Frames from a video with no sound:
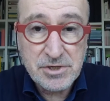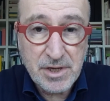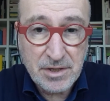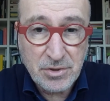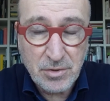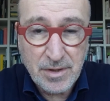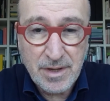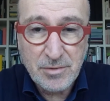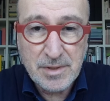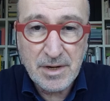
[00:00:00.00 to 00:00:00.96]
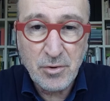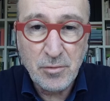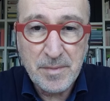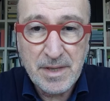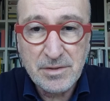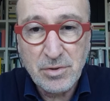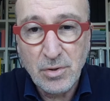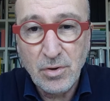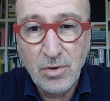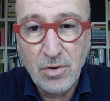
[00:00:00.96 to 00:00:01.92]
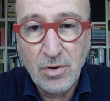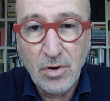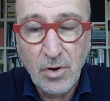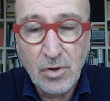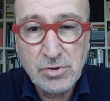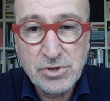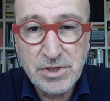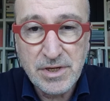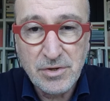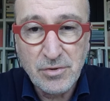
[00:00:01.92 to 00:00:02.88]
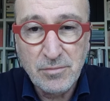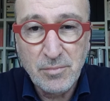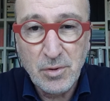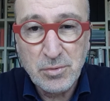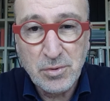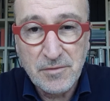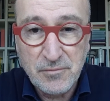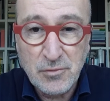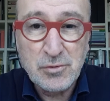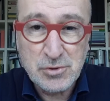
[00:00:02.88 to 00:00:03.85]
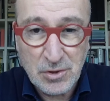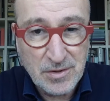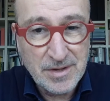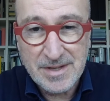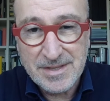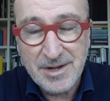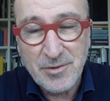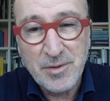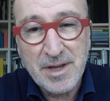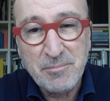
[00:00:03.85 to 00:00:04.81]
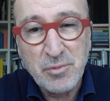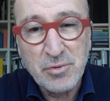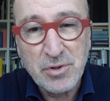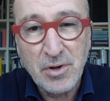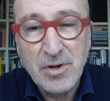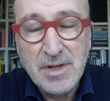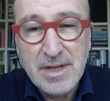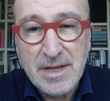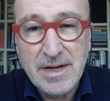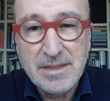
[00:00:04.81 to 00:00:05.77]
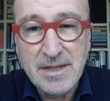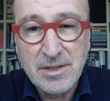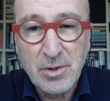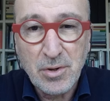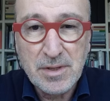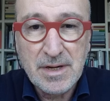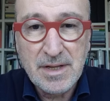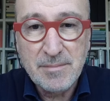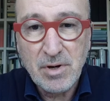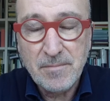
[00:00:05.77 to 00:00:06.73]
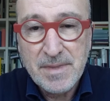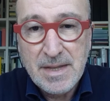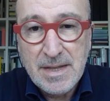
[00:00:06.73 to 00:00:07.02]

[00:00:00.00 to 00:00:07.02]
Certo, è un argomento oggi non molto diffuso, da qui appunto il titolo del libro